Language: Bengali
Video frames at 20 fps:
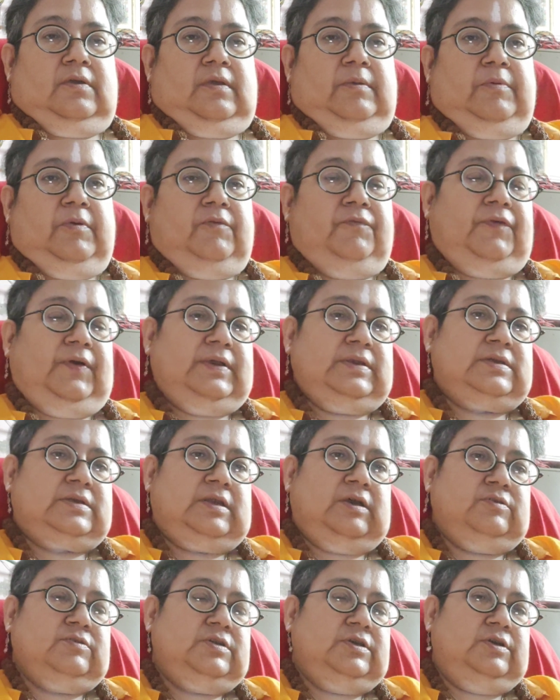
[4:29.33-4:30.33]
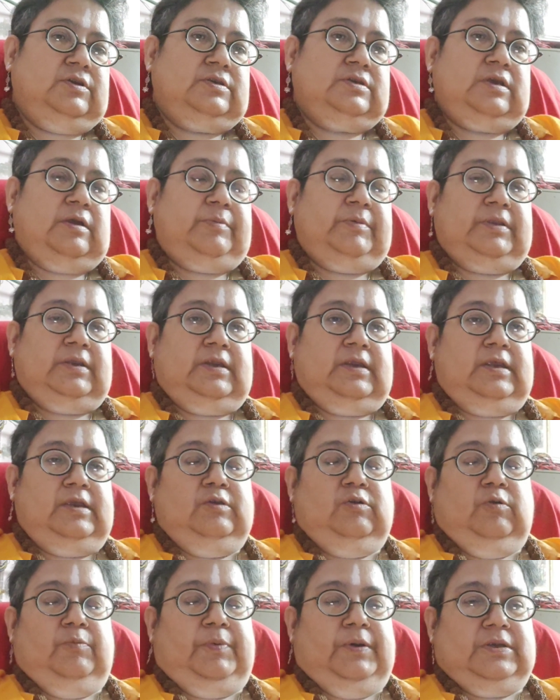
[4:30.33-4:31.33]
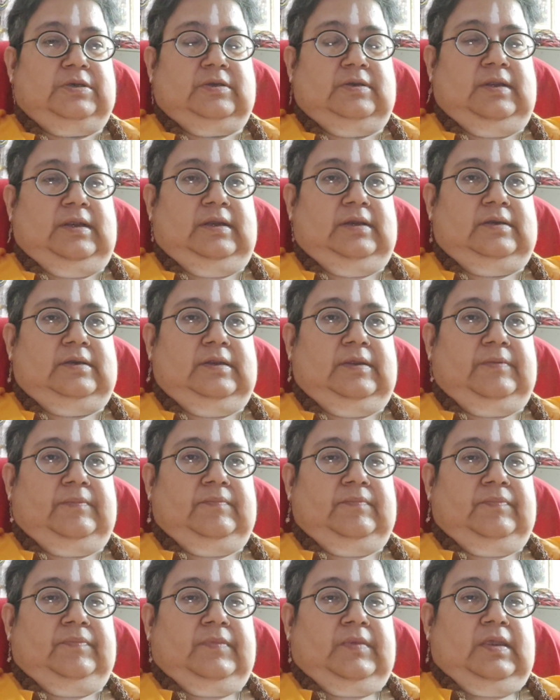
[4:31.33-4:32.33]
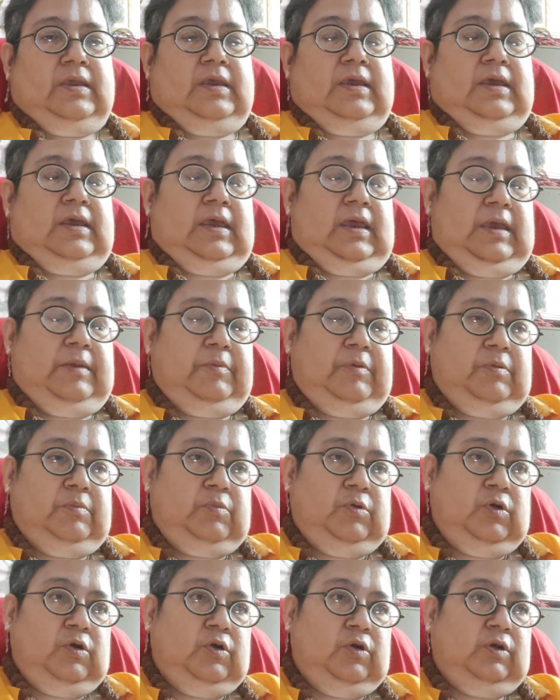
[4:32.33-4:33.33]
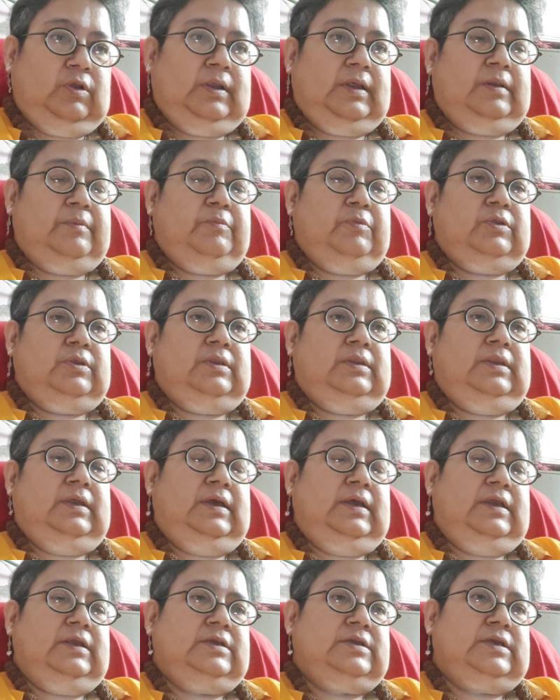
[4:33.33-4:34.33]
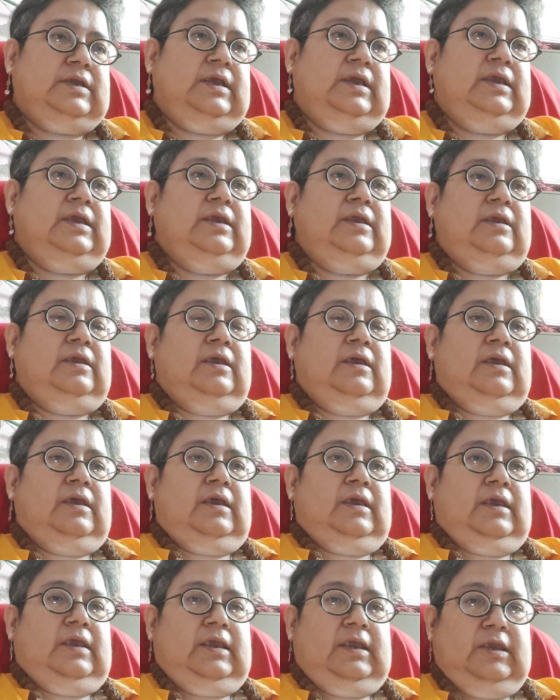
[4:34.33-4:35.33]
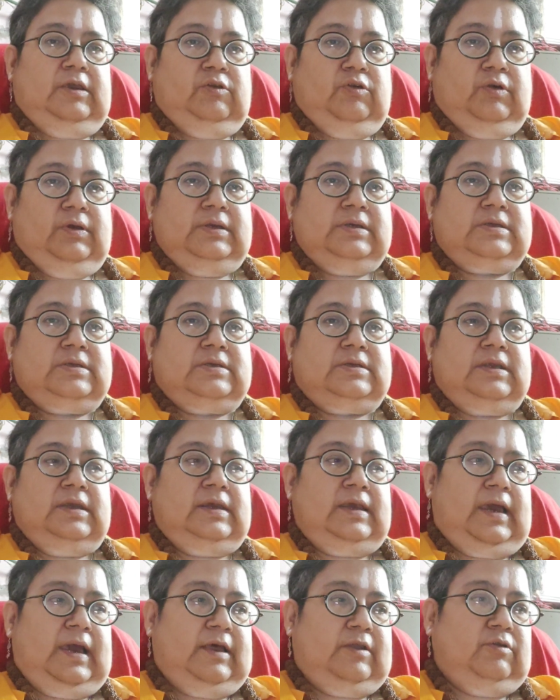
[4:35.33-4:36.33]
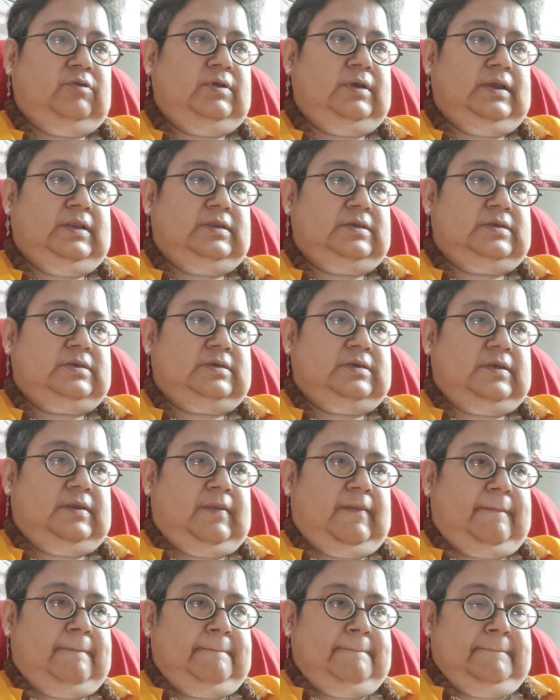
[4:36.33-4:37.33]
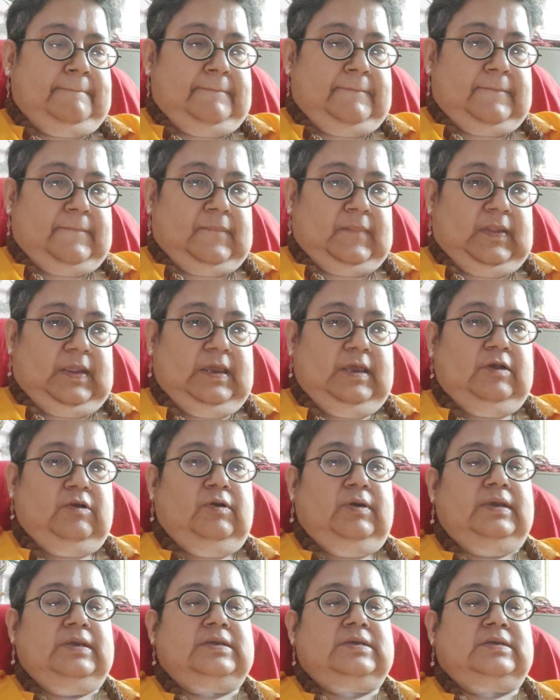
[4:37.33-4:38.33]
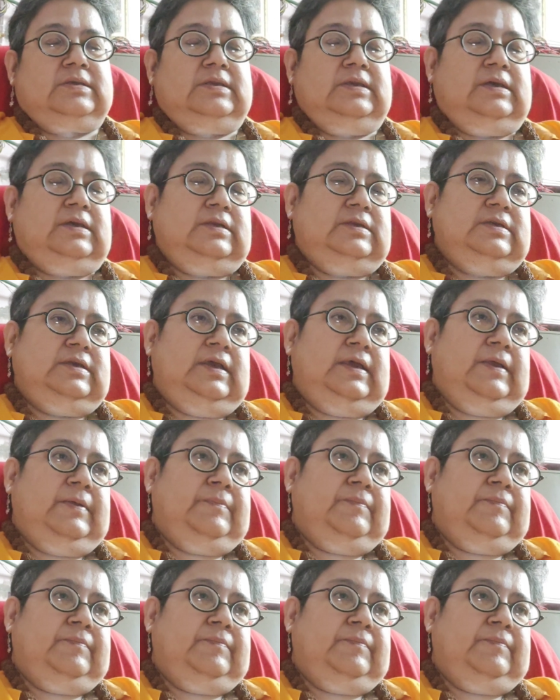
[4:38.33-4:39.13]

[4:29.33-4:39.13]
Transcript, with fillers: এবং ফার্স্ট হাউসই হচ্ছে আমাদের ইগো পার্সোনালিটি এবং মঙ্গলের মধ্যে সেই ইগোয়েস্টিক অ্যারোগেন্স ইগোয়েস্টিক যে